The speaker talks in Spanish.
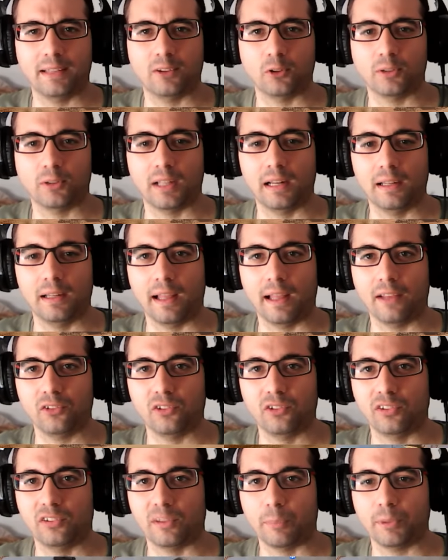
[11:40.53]
total,
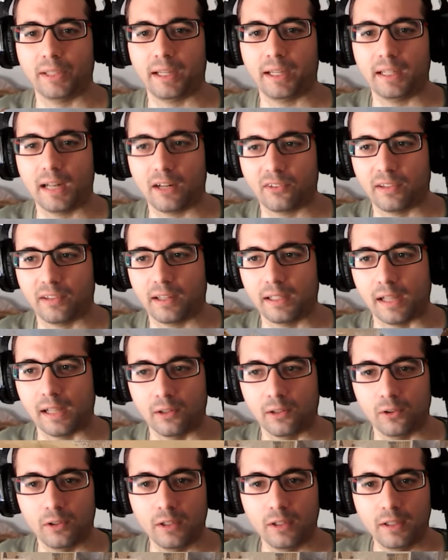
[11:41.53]
si se puede ganar, se gana,
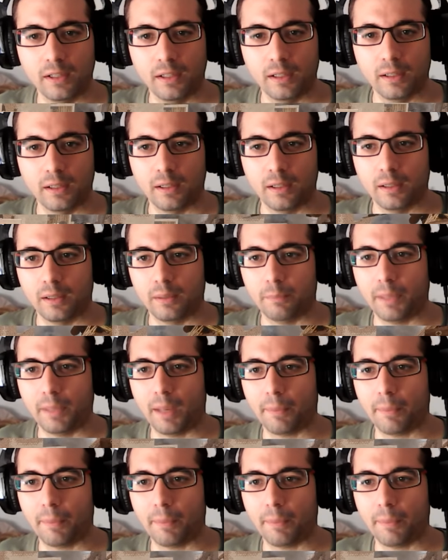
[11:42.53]
¿no? a